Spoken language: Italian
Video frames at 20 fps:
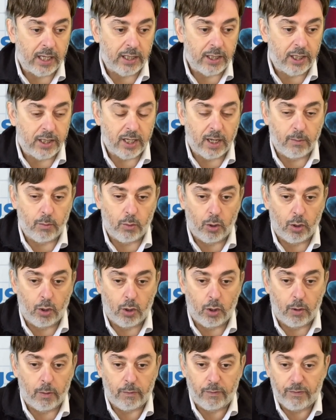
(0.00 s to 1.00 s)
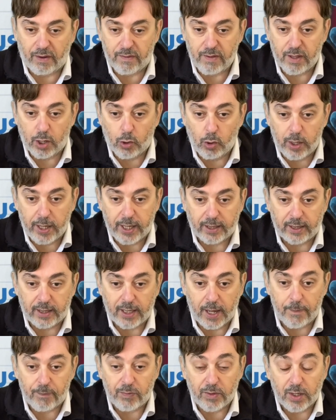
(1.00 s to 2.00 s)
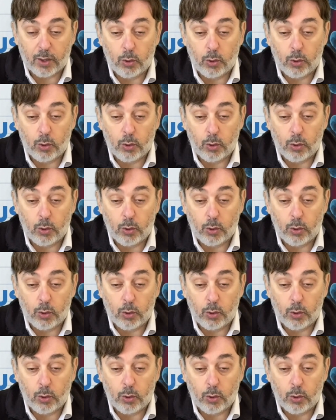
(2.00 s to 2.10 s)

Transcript: diciamo, fra virgolette,